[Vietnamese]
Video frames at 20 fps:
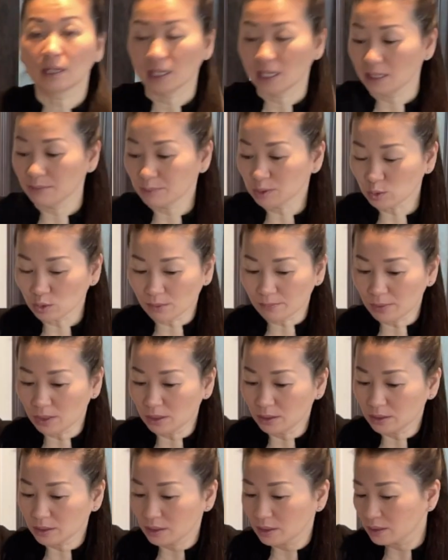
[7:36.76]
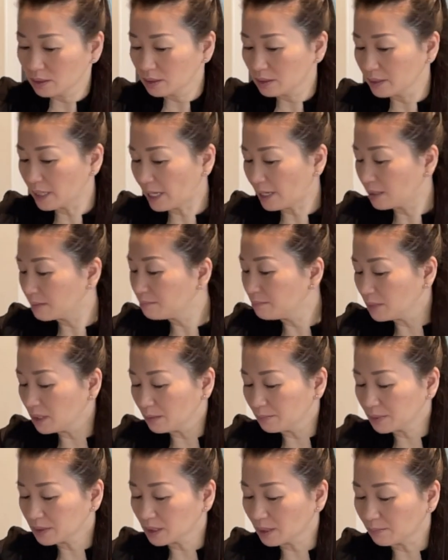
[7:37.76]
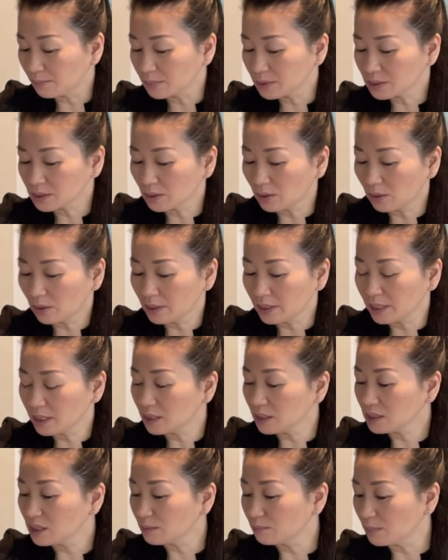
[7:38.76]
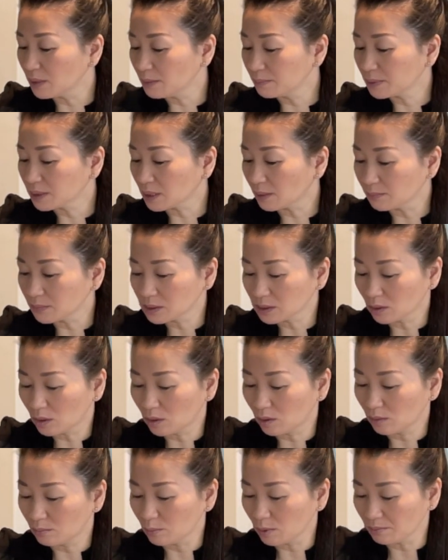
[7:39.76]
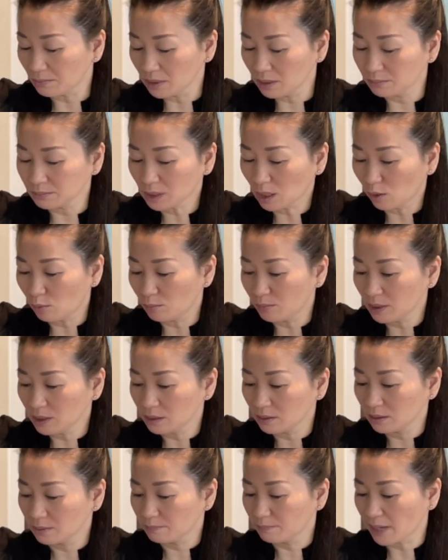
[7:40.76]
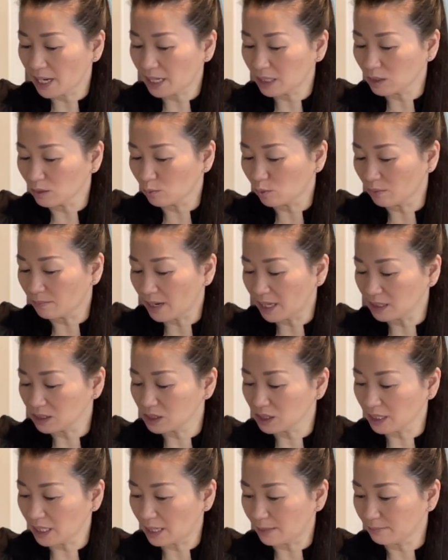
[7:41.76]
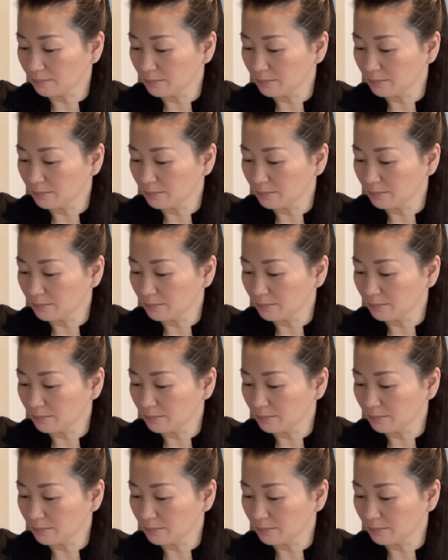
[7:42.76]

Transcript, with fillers: Hai bà tòa máu. Đặt mơm tầm xo, anh ấy cứ chỉ mơm tầm xo mà mơm thống á. Và trong quả bàn chém.